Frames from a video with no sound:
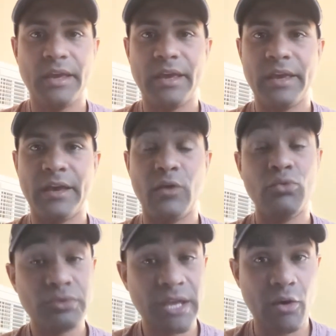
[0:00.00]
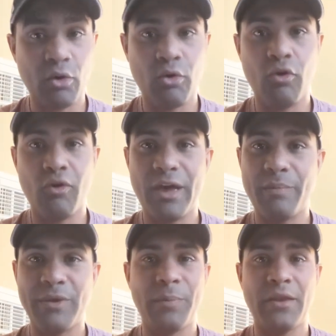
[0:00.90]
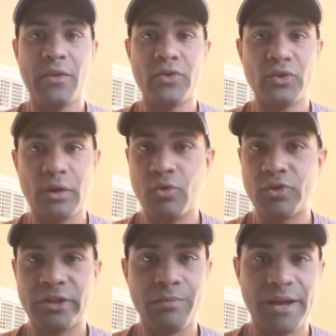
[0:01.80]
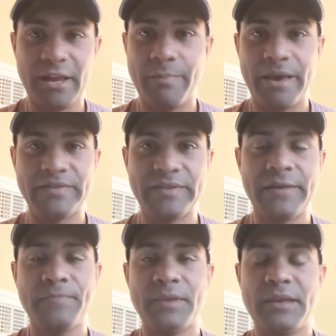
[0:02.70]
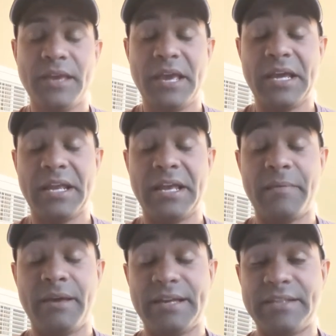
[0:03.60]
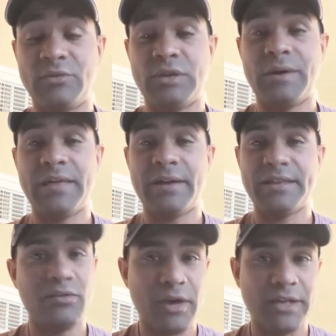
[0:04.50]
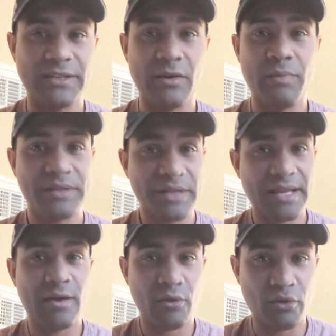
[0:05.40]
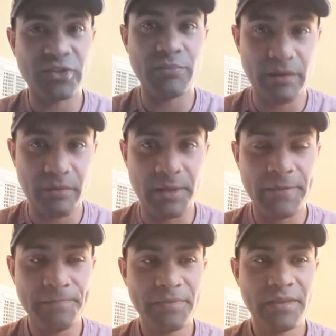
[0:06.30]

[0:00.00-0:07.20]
eh, un teólogo, en mi opinión, yo lo he escuchado varias veces y créeme que si usted va a debatir con ese hombre tiene que conocer Biblia.